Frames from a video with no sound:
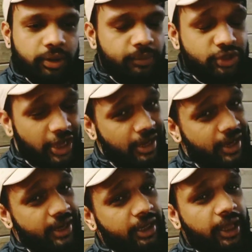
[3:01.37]
सिर्फ चार
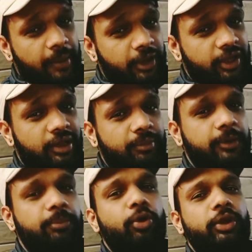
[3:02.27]
लाइनें कैमरे के
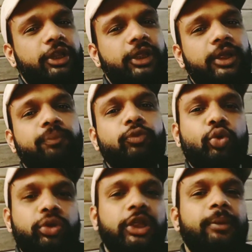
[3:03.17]
सामने बोलनी है
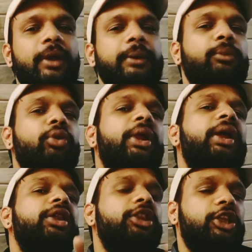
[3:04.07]
खुद के बारे में बोलना
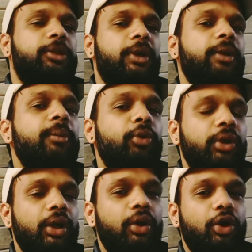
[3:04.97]
है किसी के बारे में
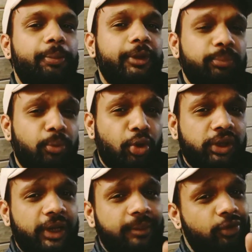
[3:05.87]
बोलना और बस
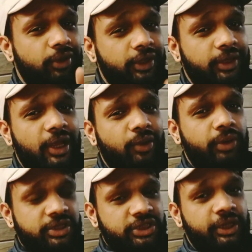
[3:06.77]
बोलते टाइम तुझे ये ध्यान
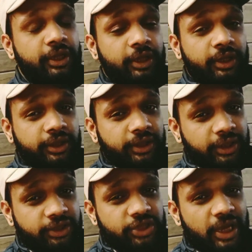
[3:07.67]
होना चाहिए कि
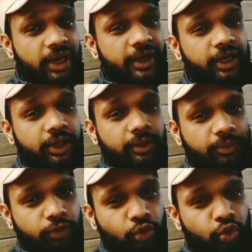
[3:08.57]
ये चार लाइनें
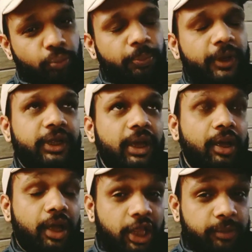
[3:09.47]
यूट्यूब पर या
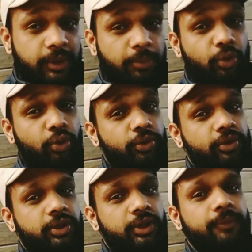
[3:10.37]
कहीं भी अपलोड हो
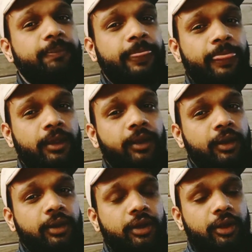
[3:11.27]
सकती है
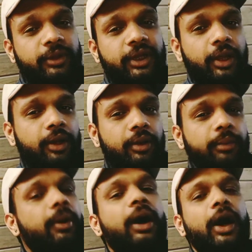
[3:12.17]
समझ रहा है
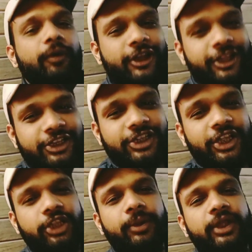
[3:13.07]
हवा निकल
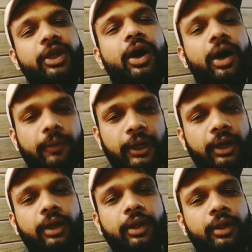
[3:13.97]
जाएगी भाई हवा
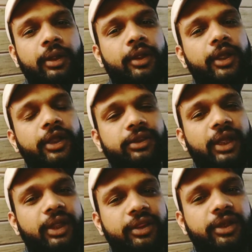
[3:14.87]

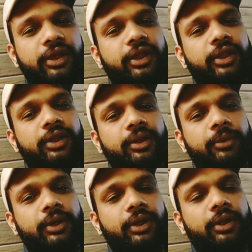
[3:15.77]
इतना इजी नहीं है ये सब
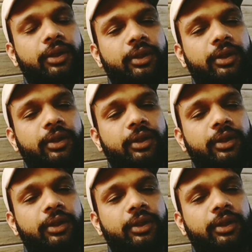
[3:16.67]
करना